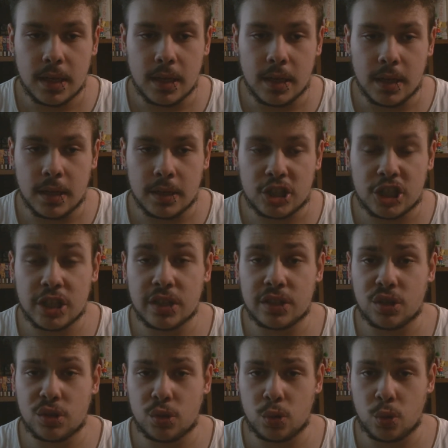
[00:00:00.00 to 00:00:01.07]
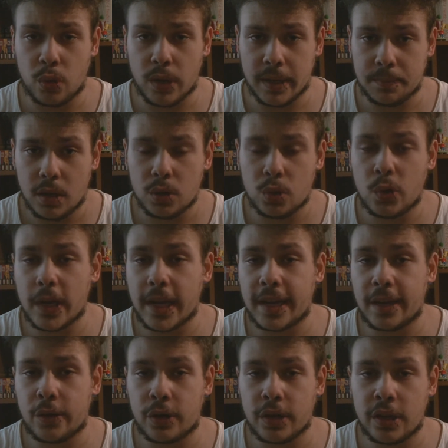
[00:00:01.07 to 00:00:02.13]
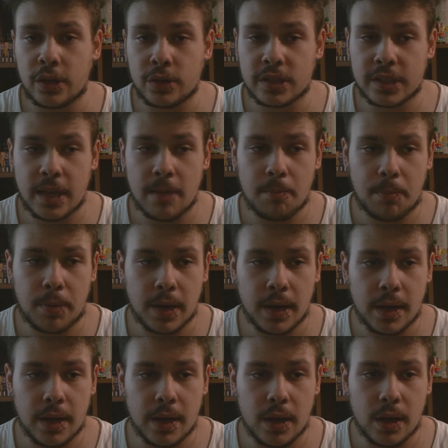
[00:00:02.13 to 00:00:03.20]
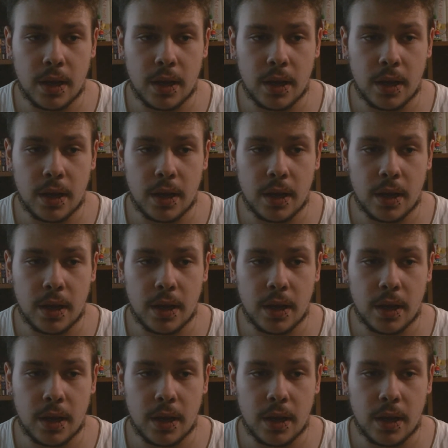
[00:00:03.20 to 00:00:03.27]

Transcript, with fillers: eh, ce ne sono due Due che ricorderò sempre